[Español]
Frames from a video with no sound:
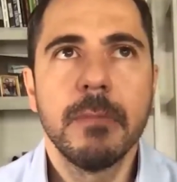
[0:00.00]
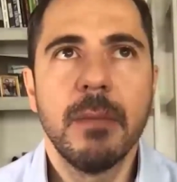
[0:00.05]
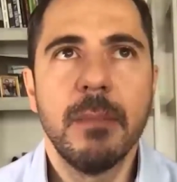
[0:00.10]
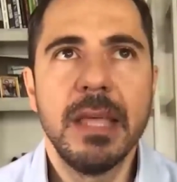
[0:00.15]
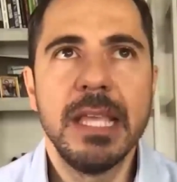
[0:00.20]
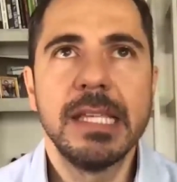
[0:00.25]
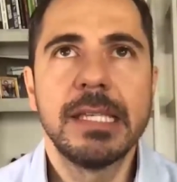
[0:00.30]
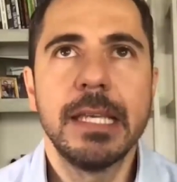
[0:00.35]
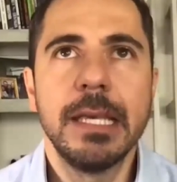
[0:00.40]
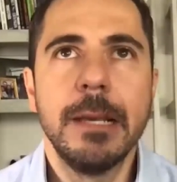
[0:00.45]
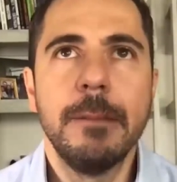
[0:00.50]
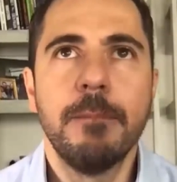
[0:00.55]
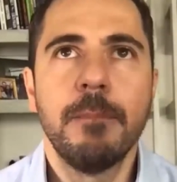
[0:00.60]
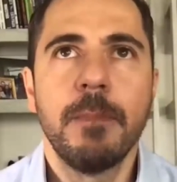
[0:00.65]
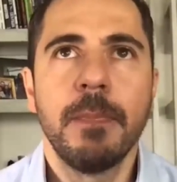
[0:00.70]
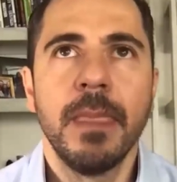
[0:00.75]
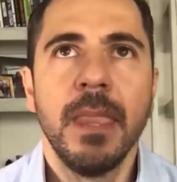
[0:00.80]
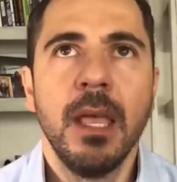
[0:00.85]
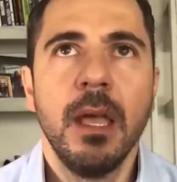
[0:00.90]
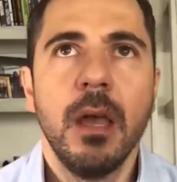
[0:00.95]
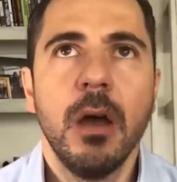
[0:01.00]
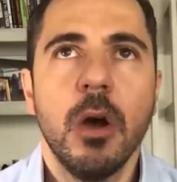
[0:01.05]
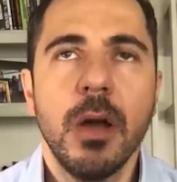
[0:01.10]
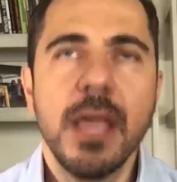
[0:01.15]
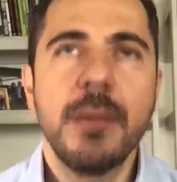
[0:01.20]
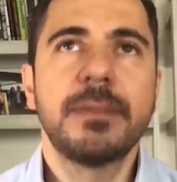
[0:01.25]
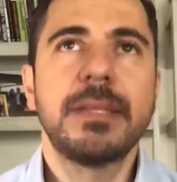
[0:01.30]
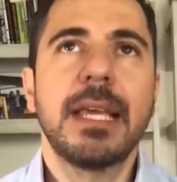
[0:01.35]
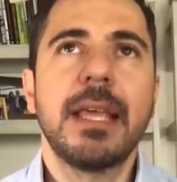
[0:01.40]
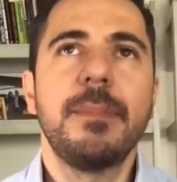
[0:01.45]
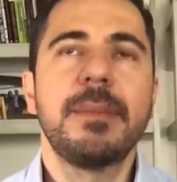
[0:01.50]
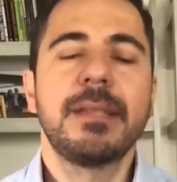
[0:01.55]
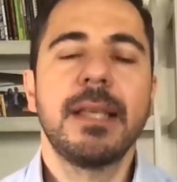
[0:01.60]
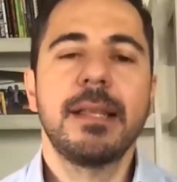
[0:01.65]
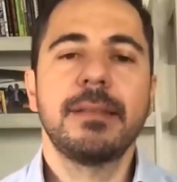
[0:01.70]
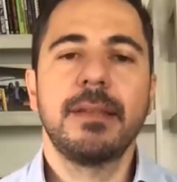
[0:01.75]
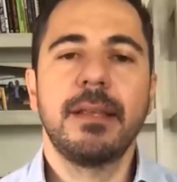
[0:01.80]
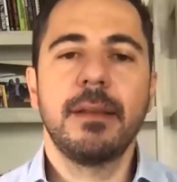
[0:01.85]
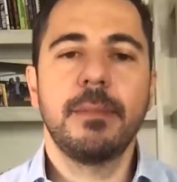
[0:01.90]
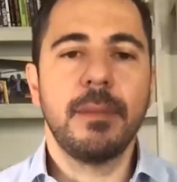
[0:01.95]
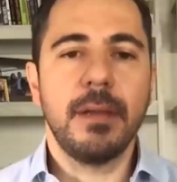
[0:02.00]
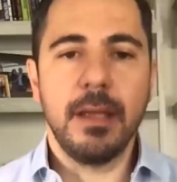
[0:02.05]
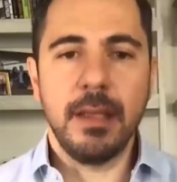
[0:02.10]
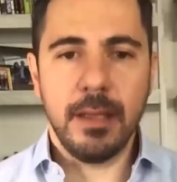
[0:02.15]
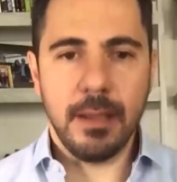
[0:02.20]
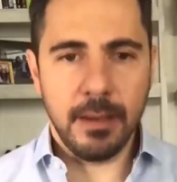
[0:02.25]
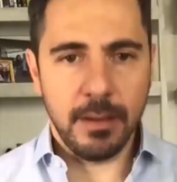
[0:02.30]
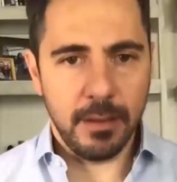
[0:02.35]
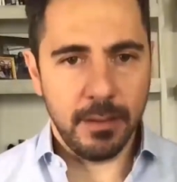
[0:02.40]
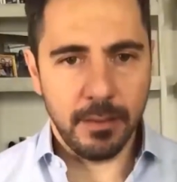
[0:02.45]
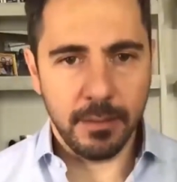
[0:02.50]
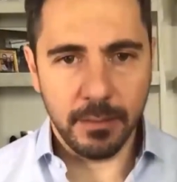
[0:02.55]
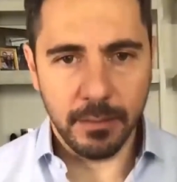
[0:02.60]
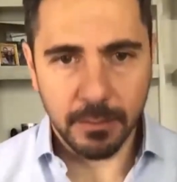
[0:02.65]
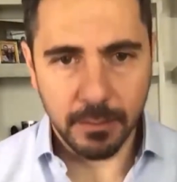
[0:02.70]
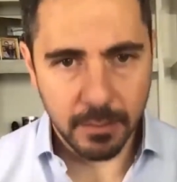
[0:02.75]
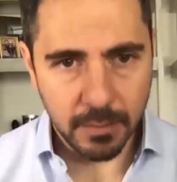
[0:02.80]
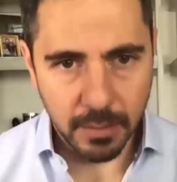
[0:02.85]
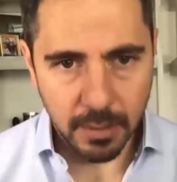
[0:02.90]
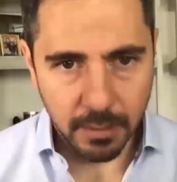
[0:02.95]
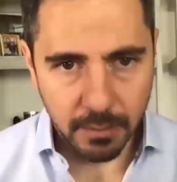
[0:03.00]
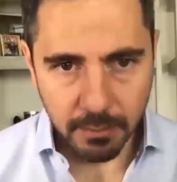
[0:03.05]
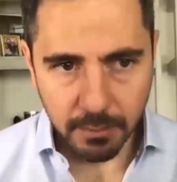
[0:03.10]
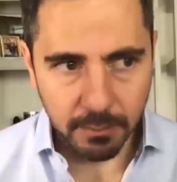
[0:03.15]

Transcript: me dice, oye, pues hay que empezar a hacer eh,